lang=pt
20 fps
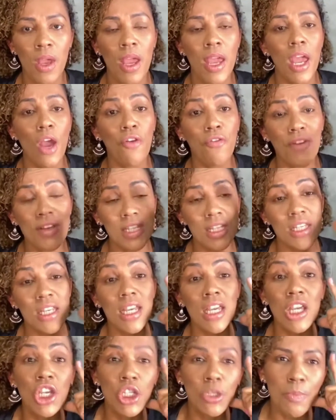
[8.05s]
eu faço a
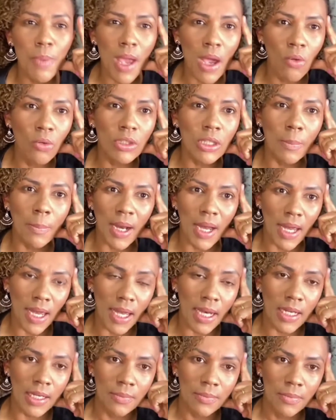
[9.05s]
seguinte pergunta para ele.